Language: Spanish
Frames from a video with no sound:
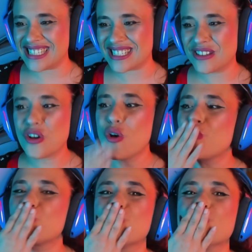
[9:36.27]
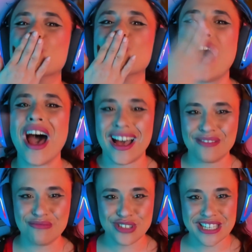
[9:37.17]
último video, por cierto.
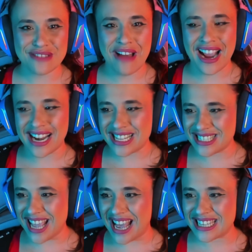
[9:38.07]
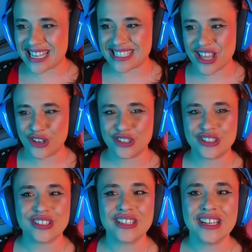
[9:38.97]
Muchísimas gracias a
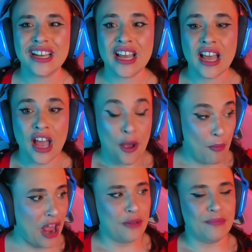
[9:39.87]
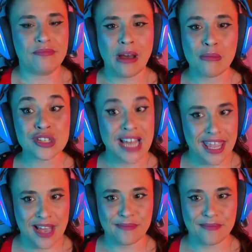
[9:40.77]
bueno, vamos allá.